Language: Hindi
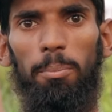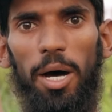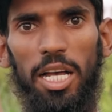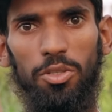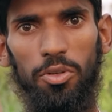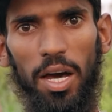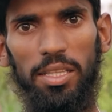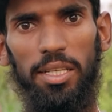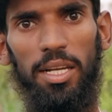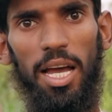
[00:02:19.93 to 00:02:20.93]

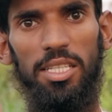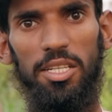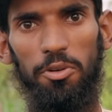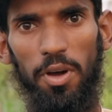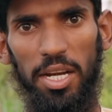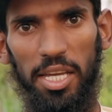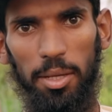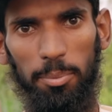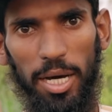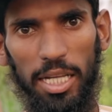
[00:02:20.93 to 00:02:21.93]
बाजुकात इलाज करवाने के
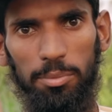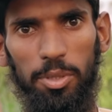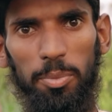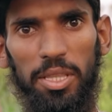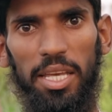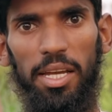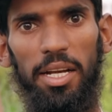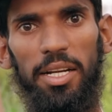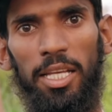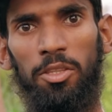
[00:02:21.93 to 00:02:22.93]
बाद भी बंदे की
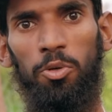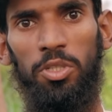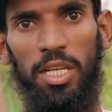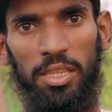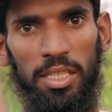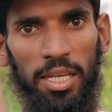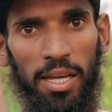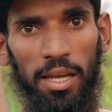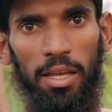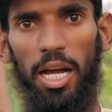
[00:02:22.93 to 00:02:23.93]
डेथ हो जाती है